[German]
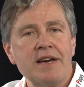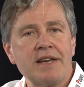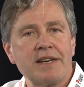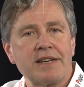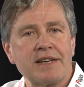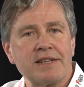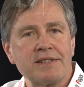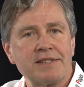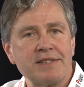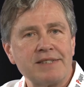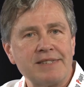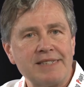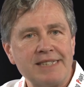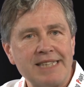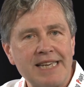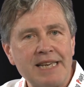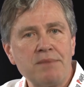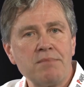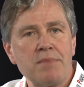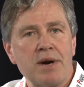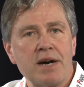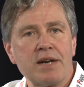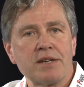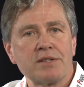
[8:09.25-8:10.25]
dass es
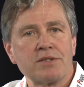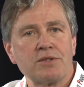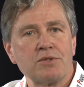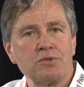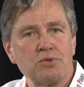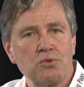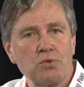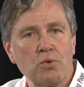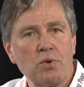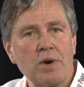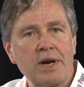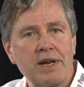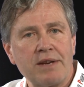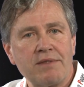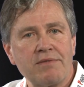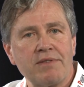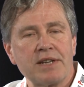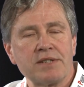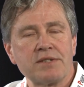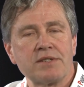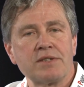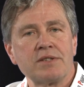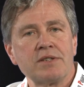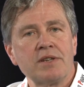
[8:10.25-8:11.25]
Sinn macht, so
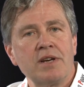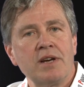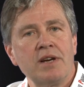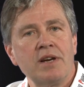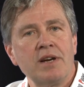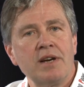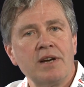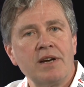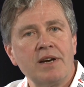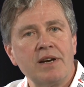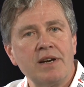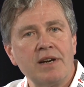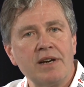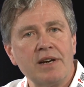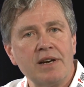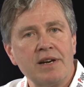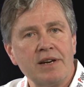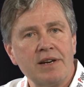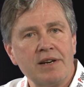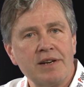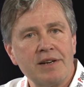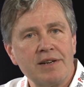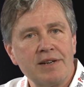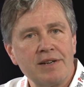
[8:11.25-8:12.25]
etwas
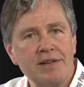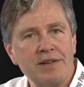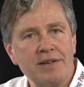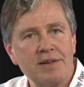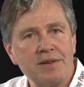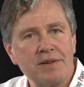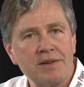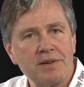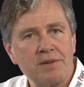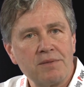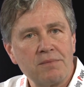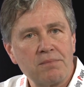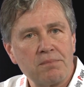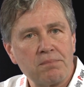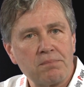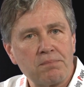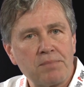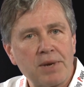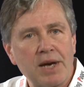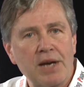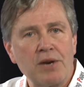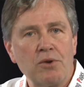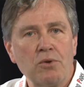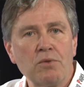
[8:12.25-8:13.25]
äh,
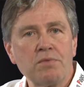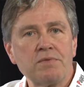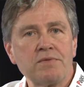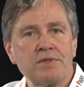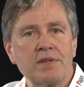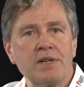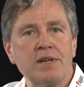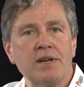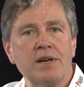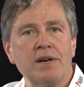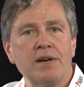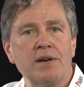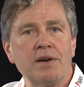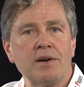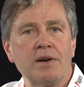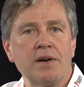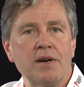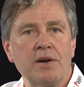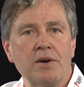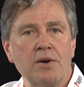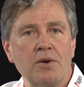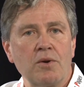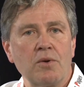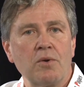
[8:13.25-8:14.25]
per Luft
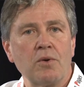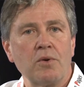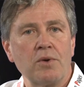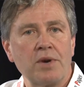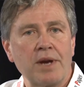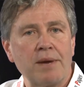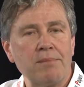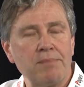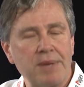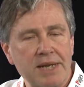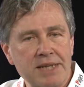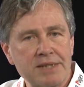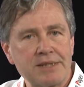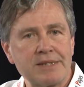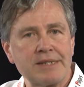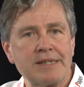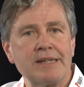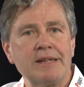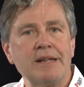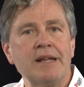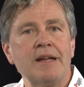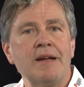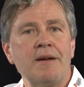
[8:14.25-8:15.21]
und am besten